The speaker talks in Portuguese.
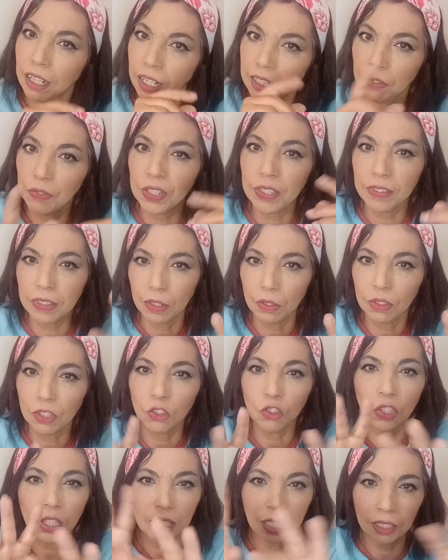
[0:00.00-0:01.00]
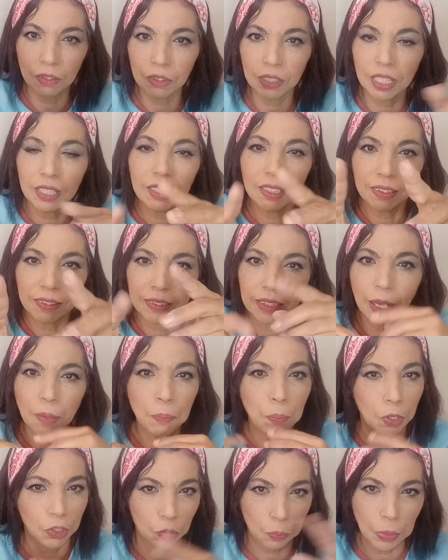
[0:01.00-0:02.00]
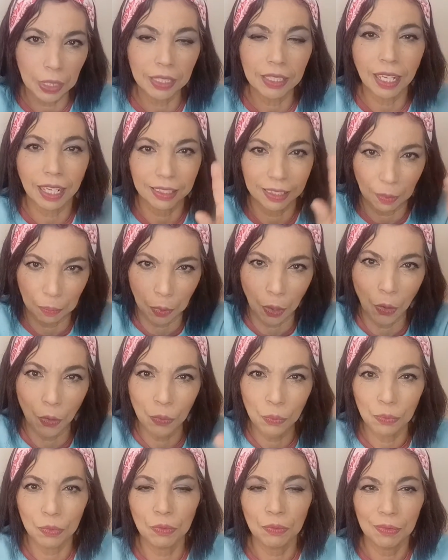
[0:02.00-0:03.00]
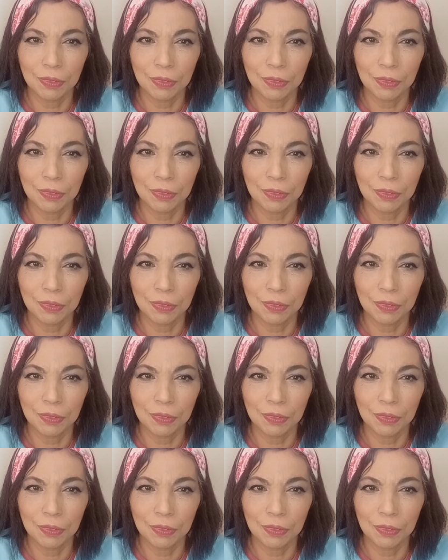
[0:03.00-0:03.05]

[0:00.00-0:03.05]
Aniversário tá chegando, quem quiser pode mandar, tá bom?